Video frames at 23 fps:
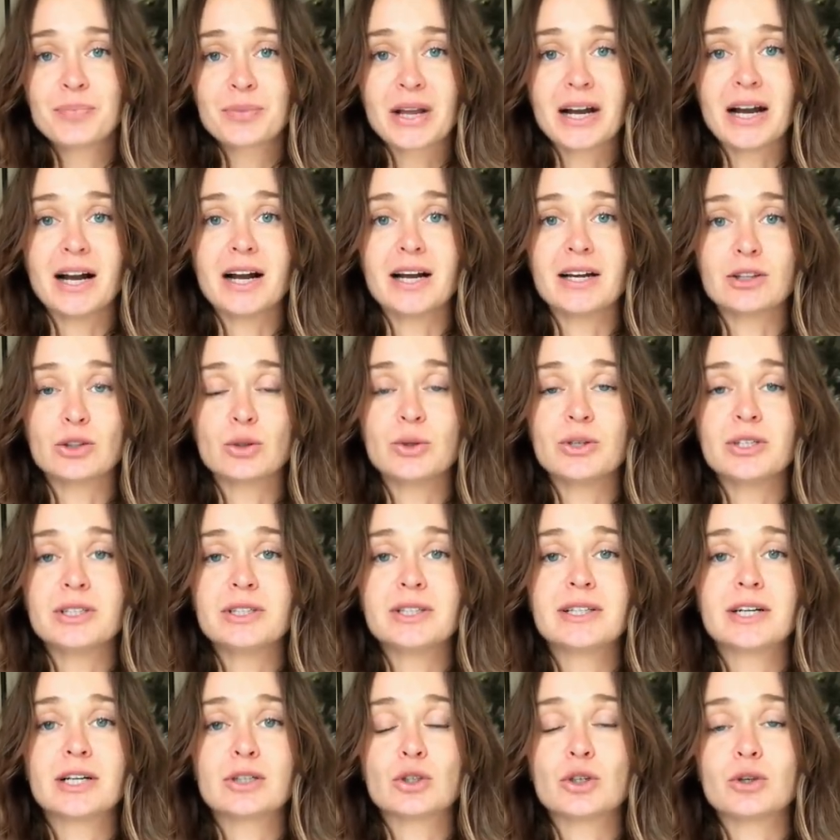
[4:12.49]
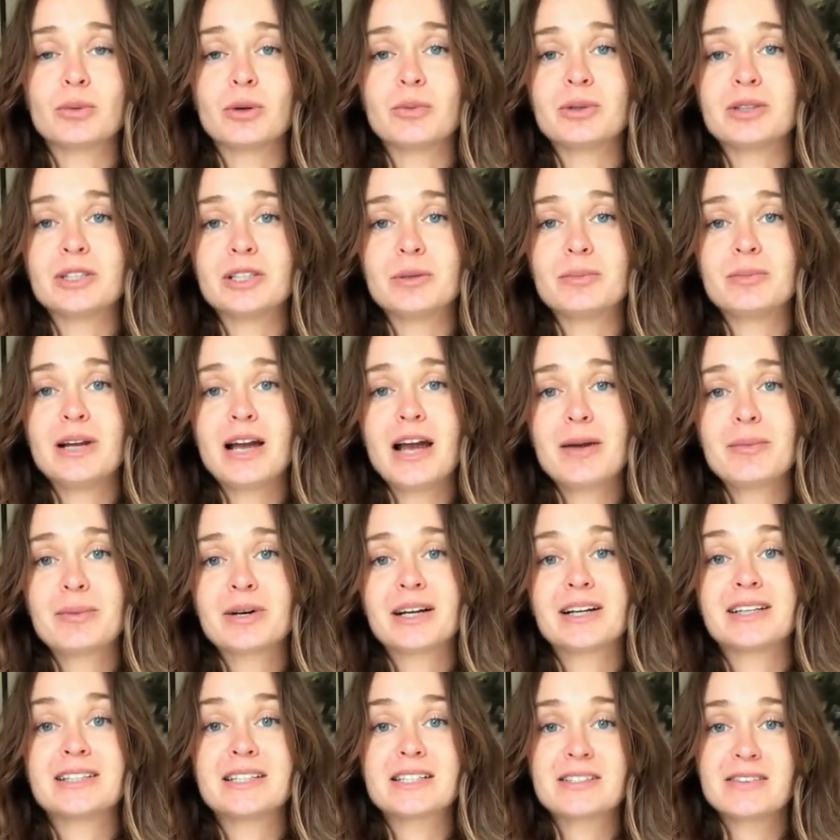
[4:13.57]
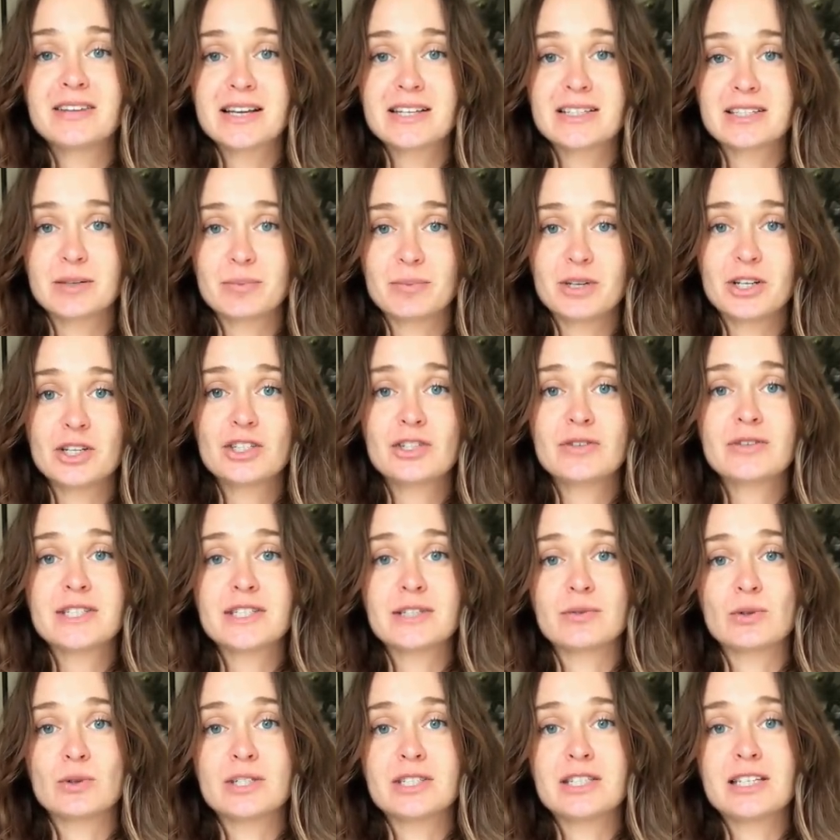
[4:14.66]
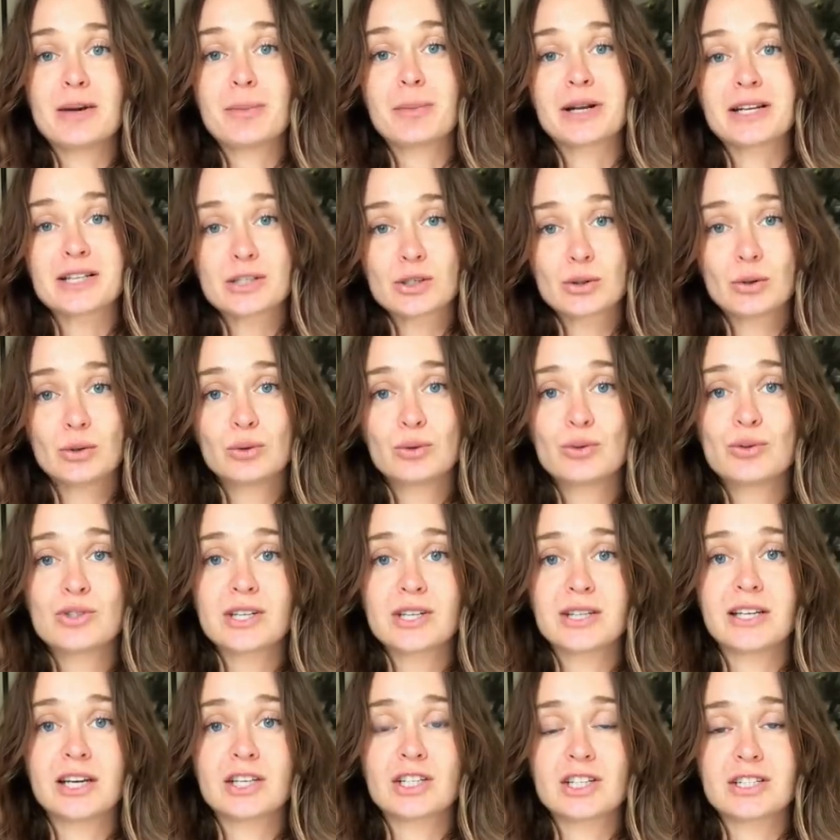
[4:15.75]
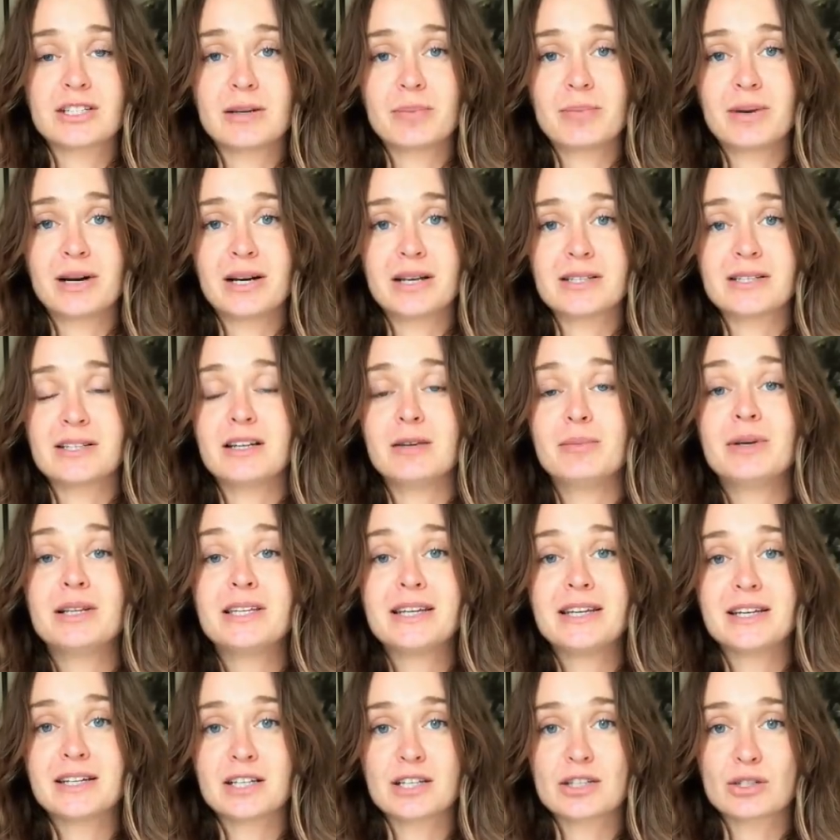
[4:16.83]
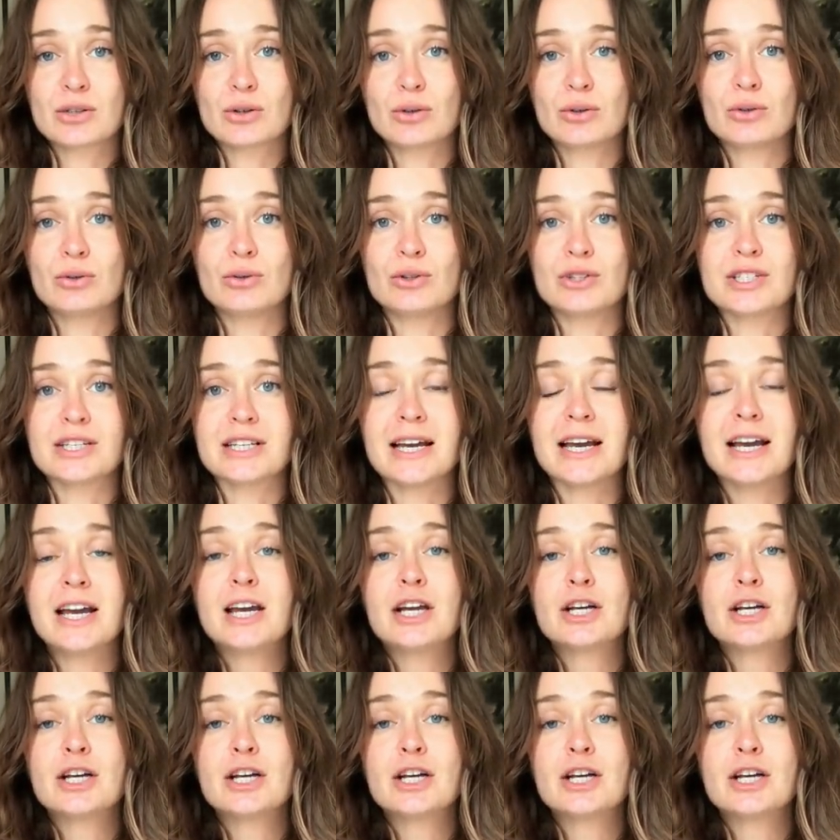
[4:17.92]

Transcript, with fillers: а, той еды, которую мы потребляем, как это связано прежде всего с тем, расходуются наши запасы, либо не расходуются,